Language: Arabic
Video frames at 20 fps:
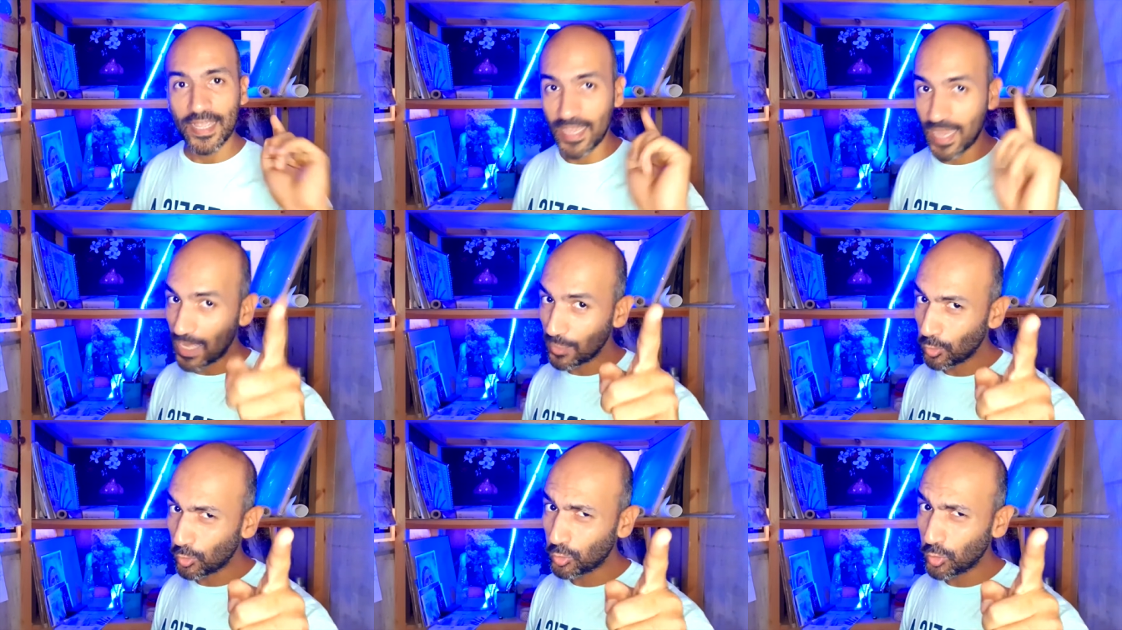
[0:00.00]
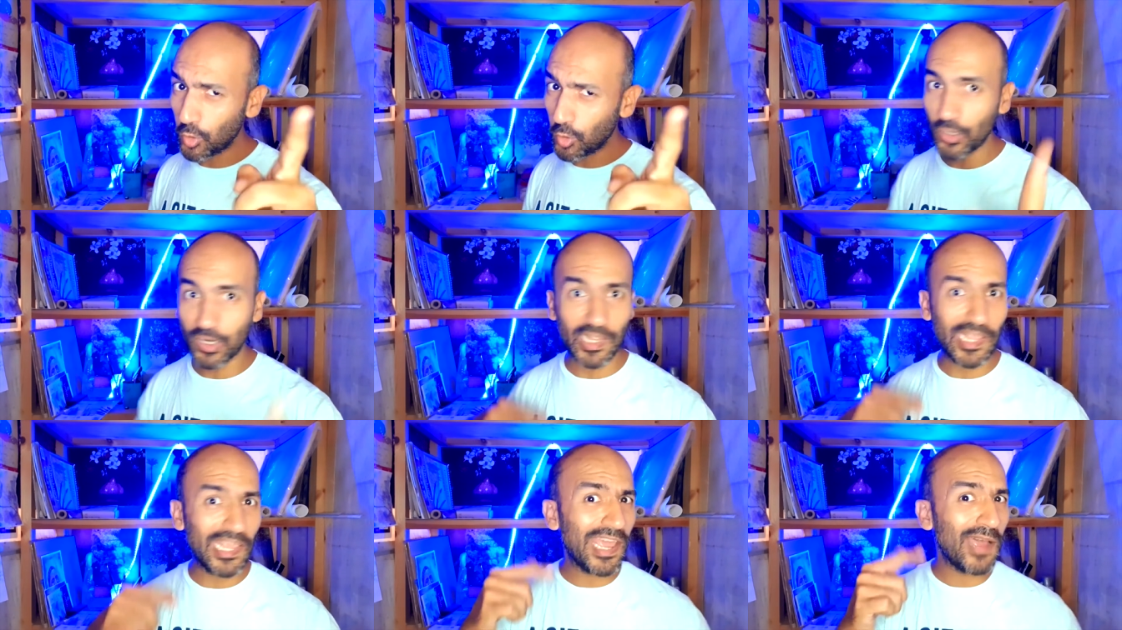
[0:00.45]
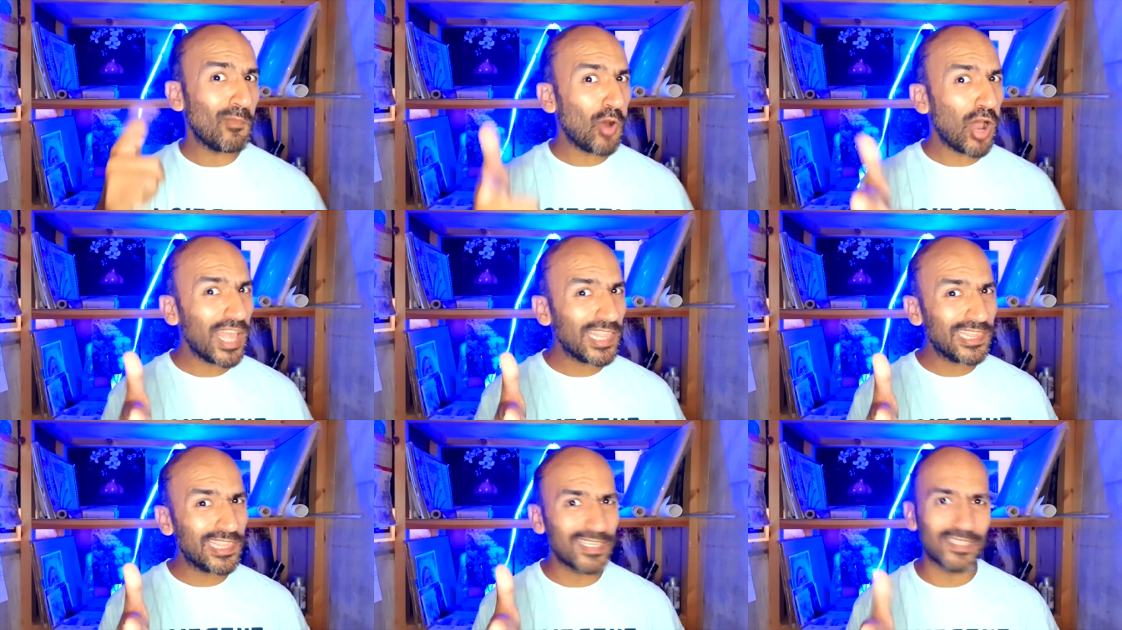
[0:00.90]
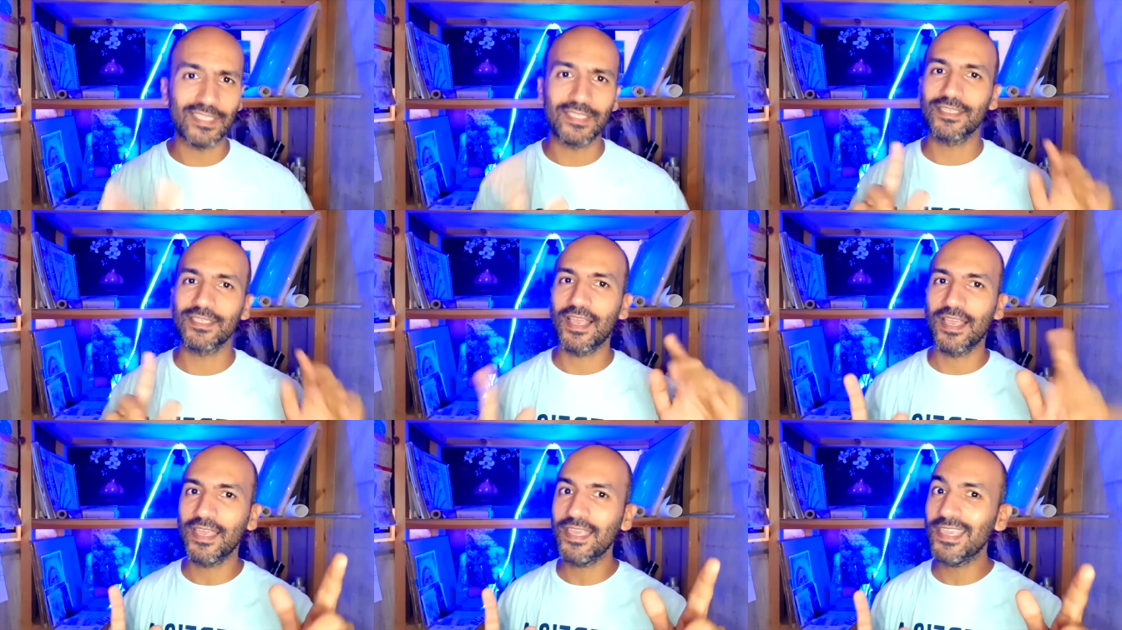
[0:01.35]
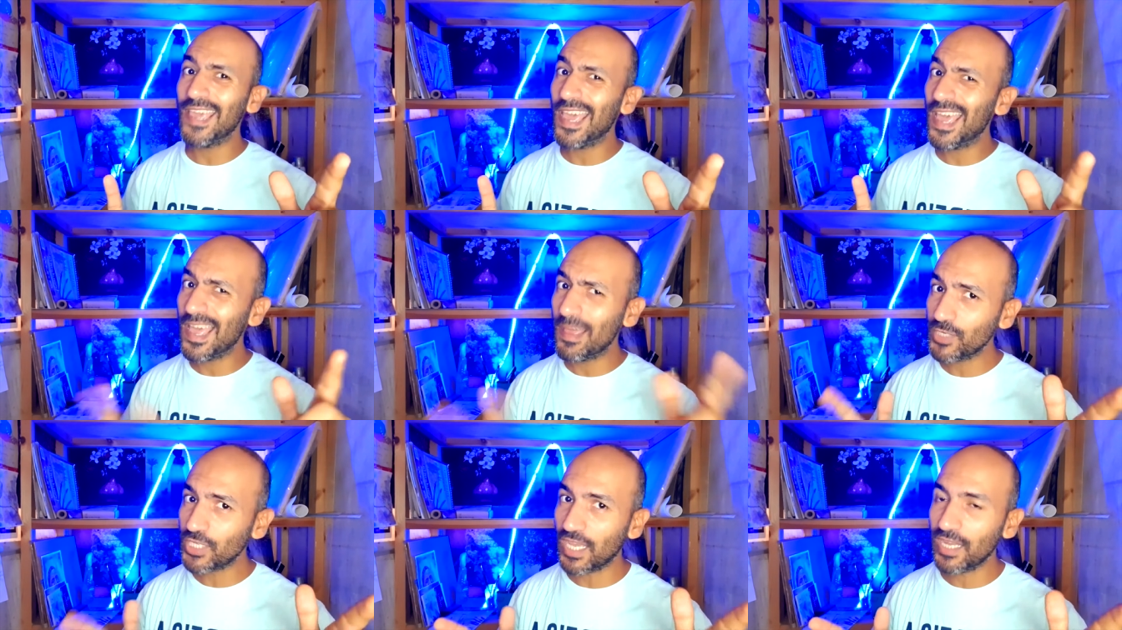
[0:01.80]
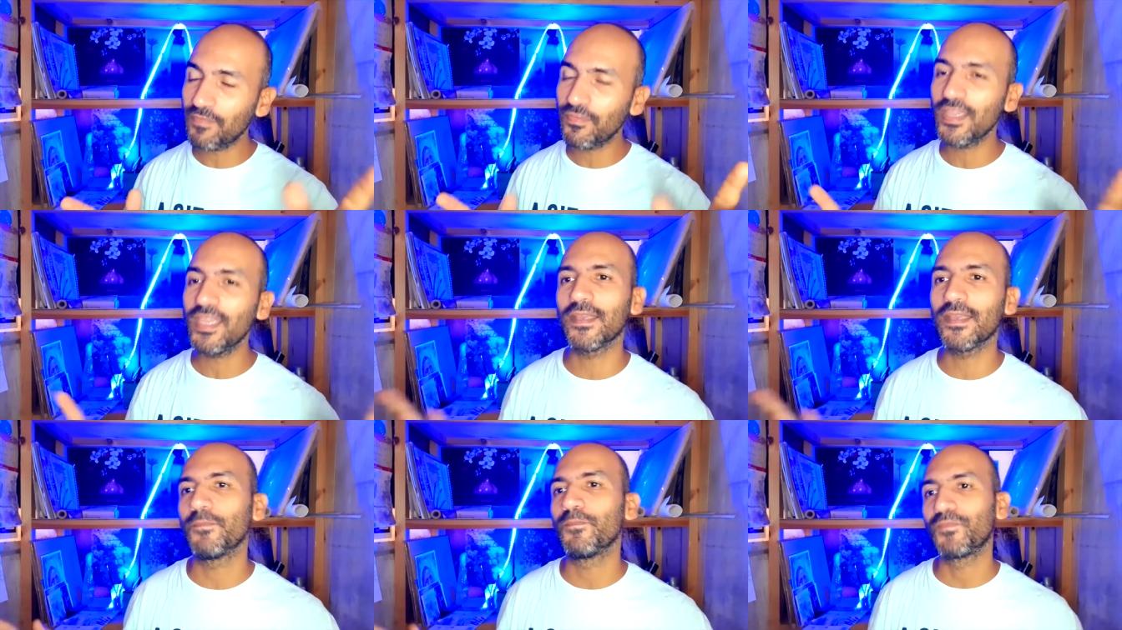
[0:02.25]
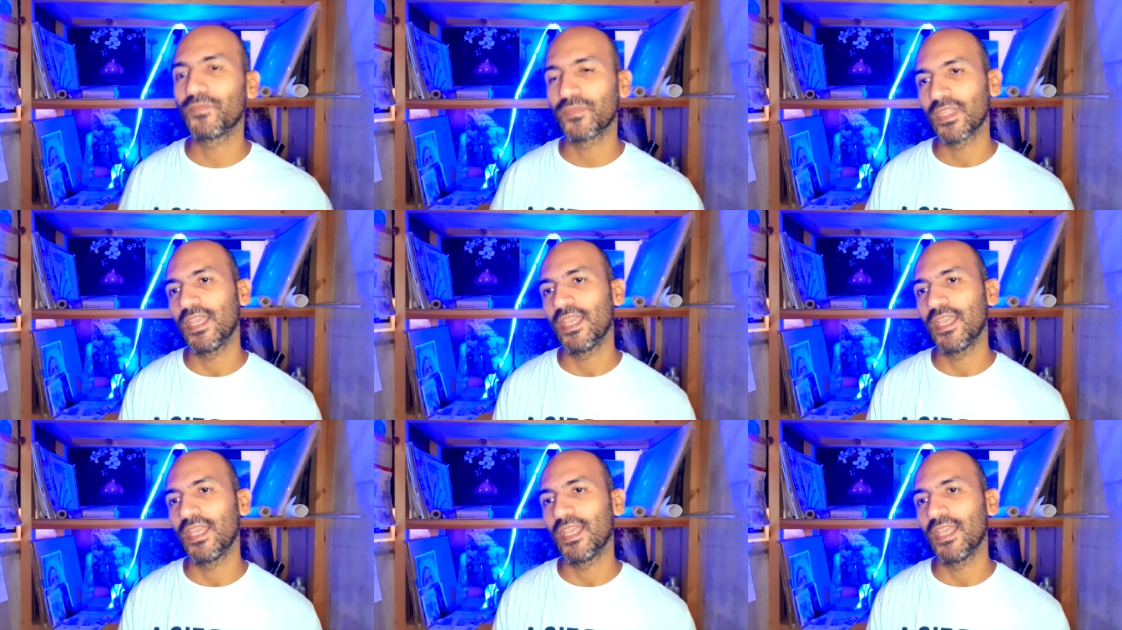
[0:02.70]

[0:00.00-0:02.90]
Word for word: يا دكتور يا مهندس يا مش عارف ايه